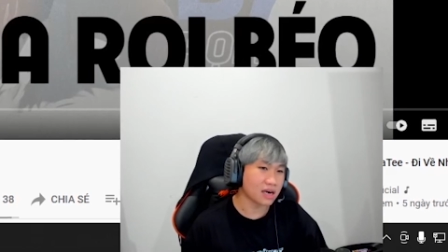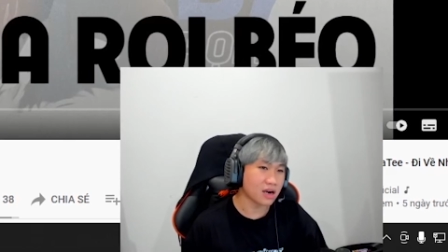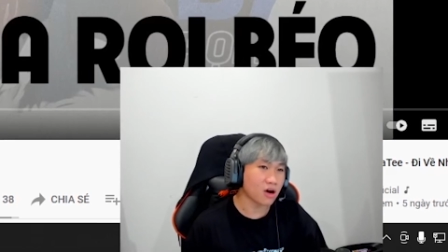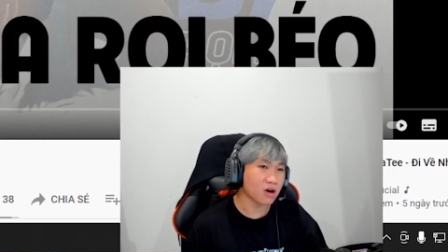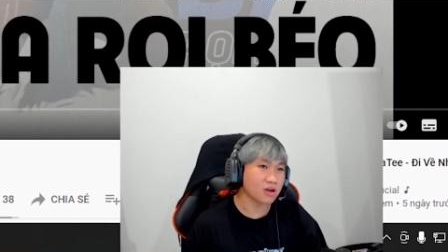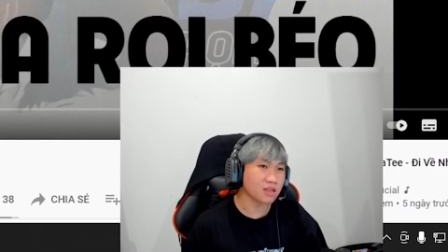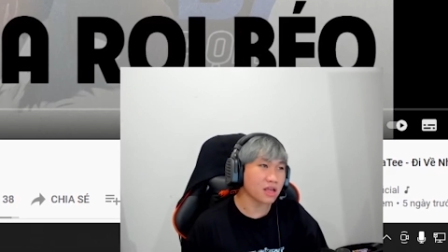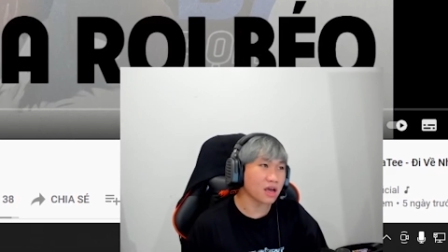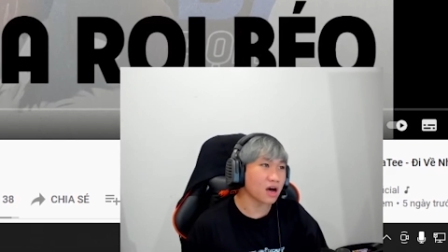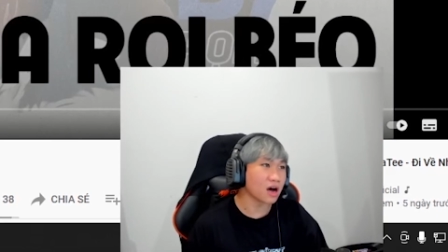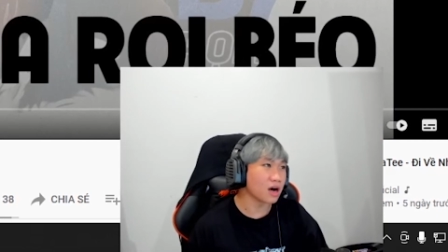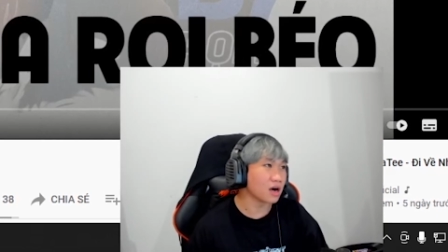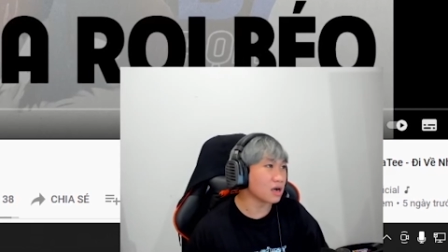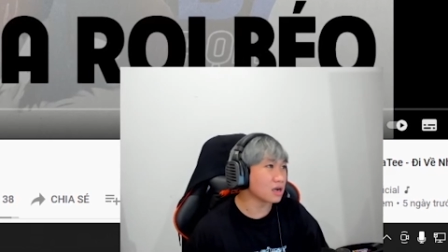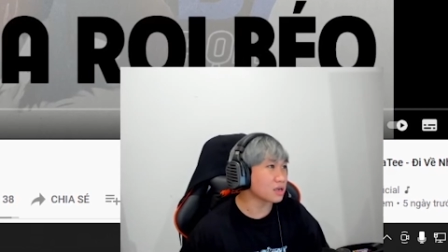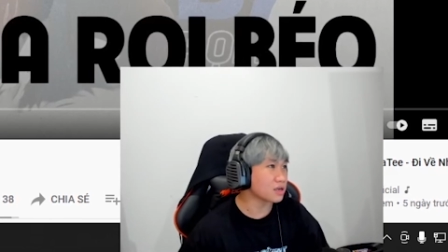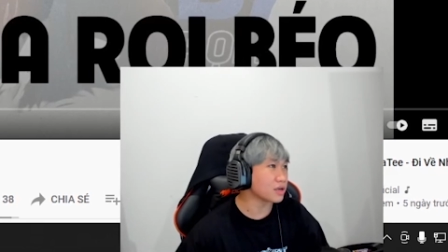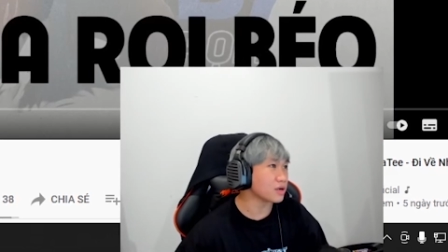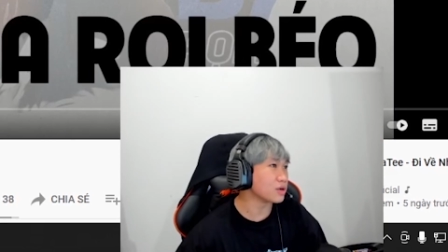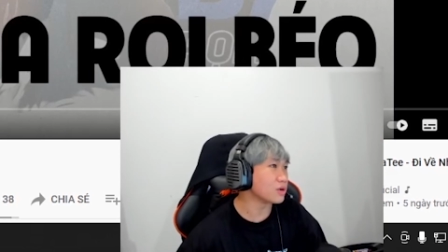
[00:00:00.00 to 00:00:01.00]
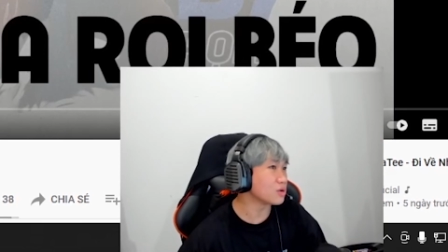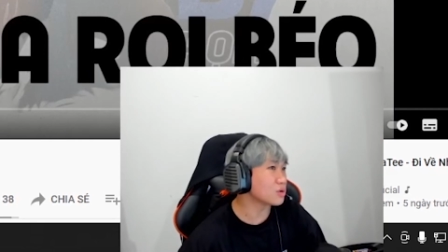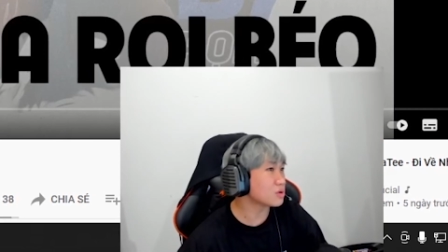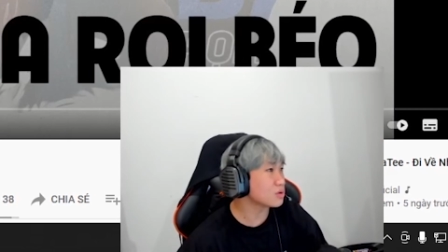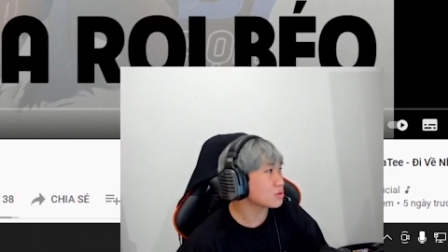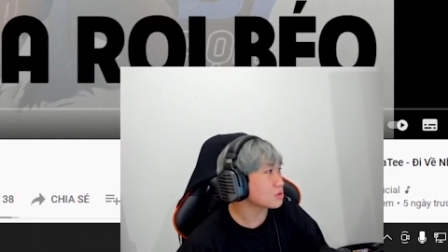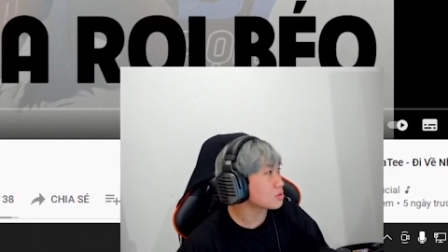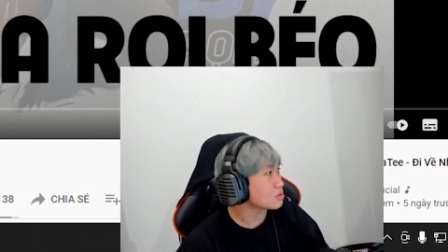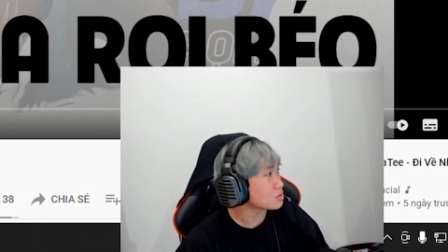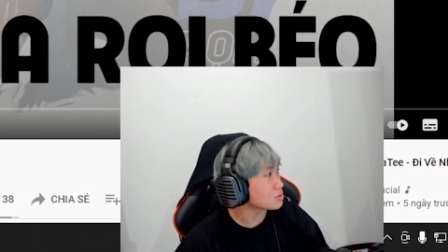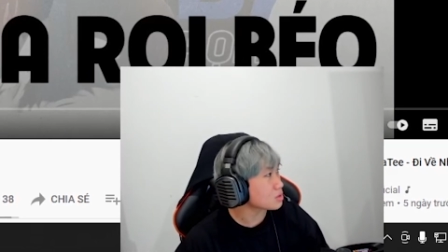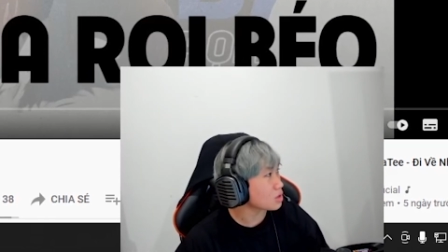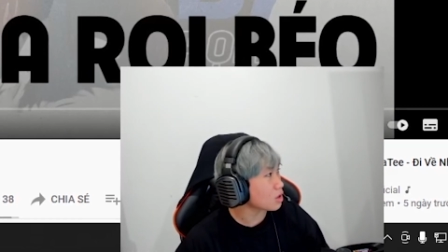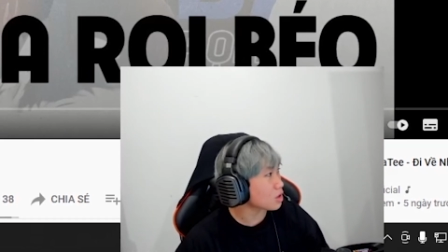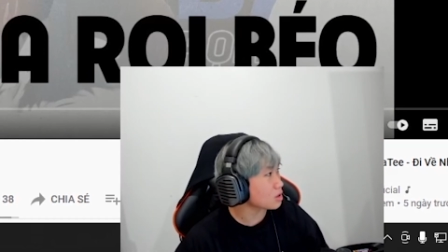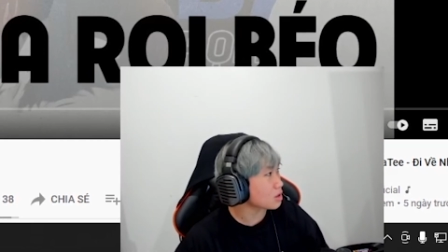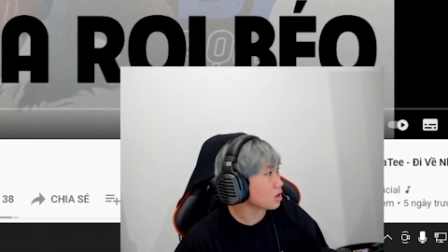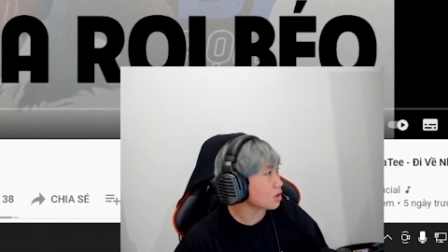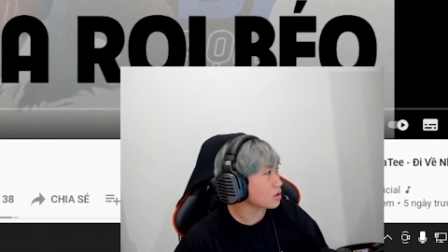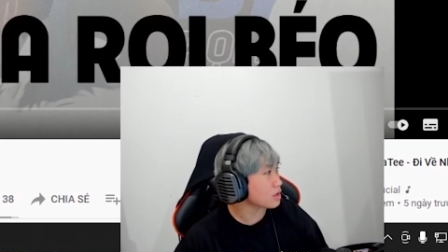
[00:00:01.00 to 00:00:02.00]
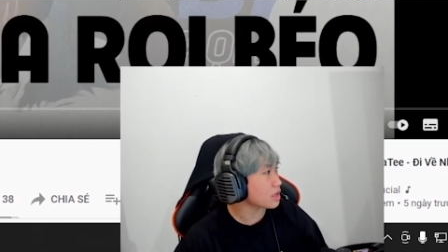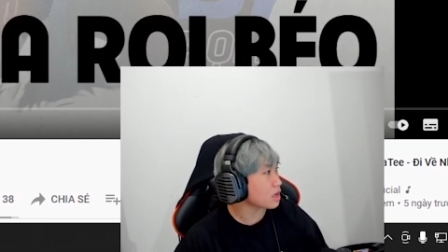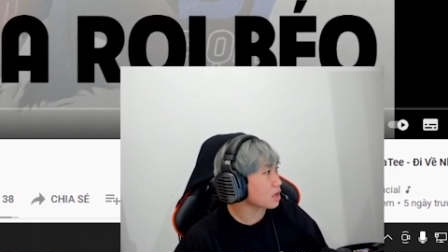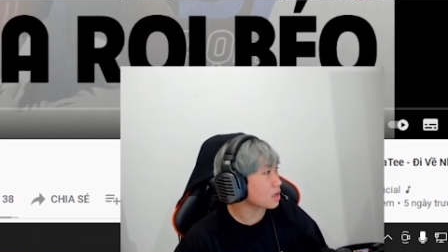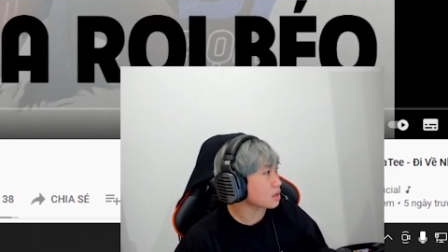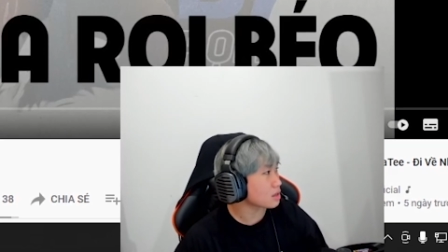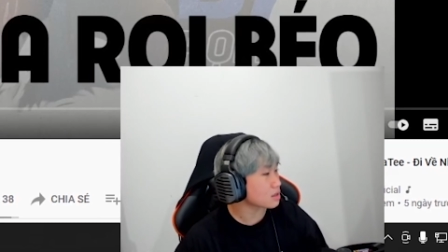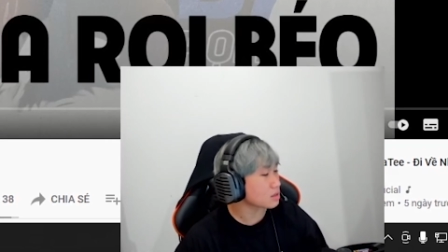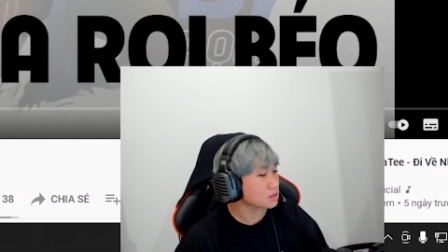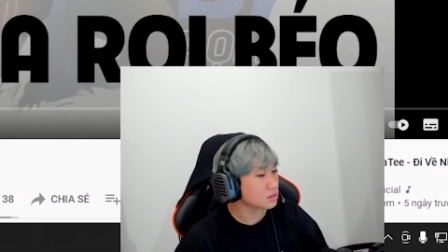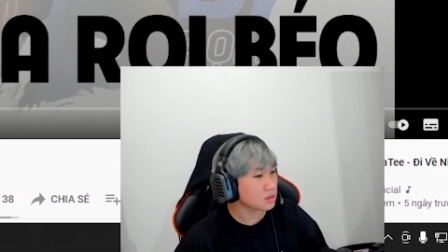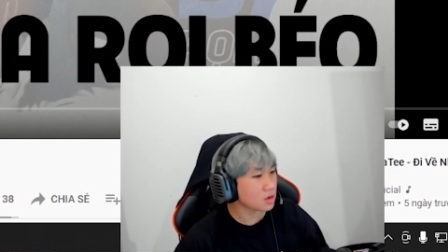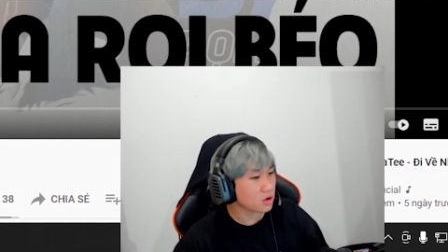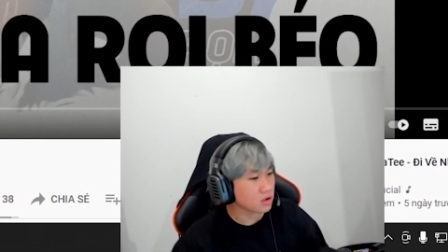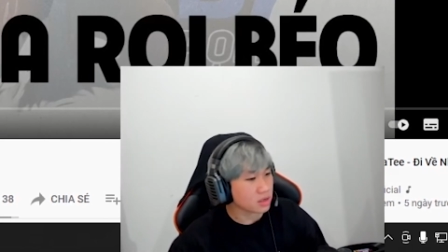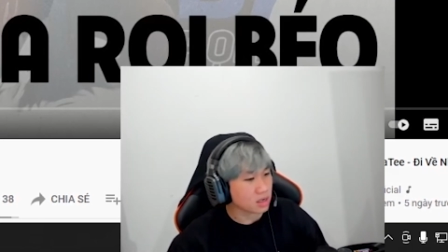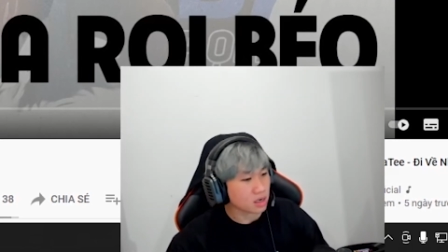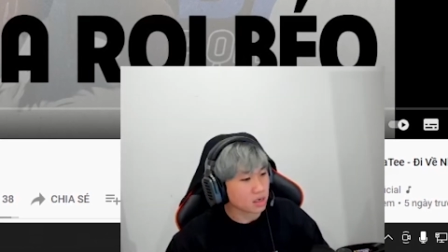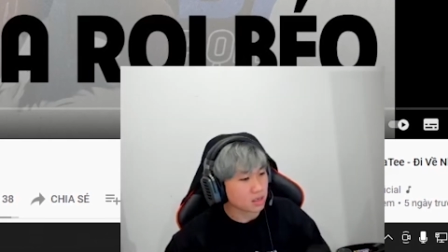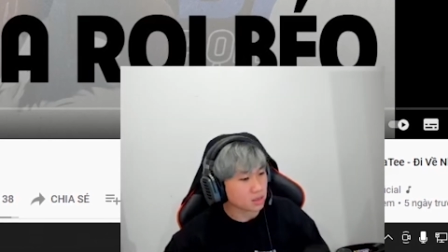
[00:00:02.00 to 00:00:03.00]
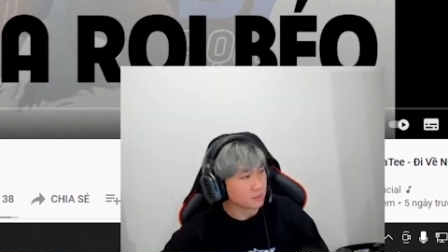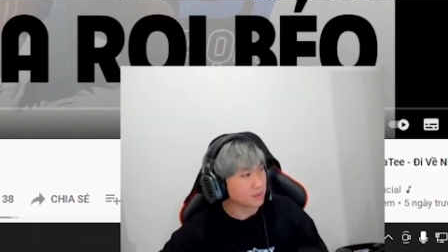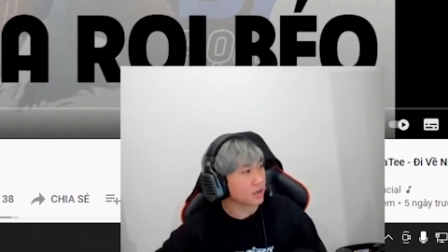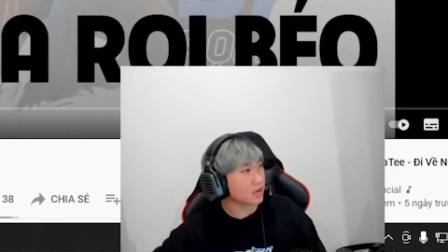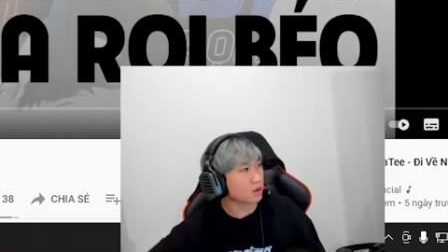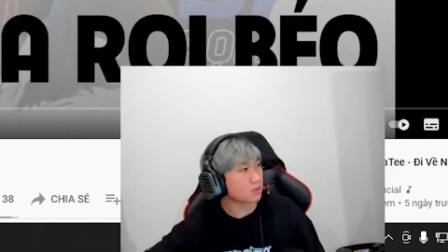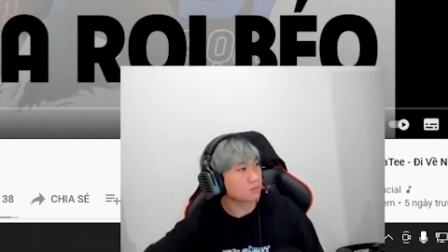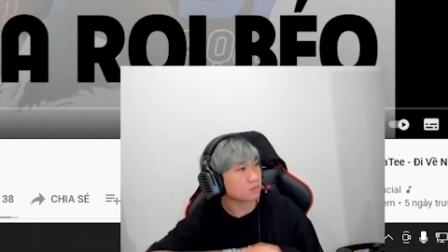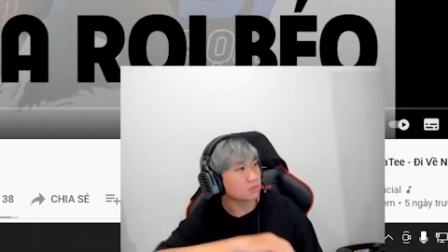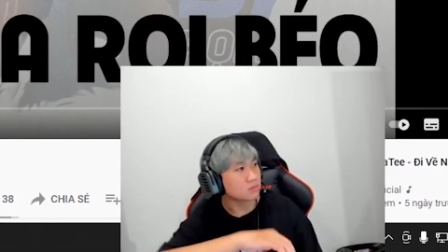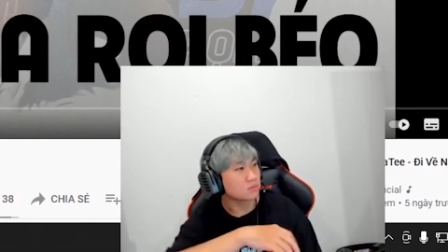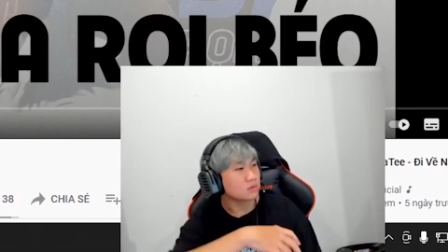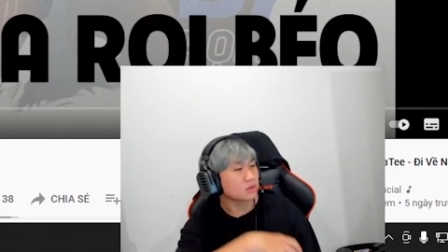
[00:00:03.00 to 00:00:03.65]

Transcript: đó giờ kiểu đó đó giờ đó giờ mấy ông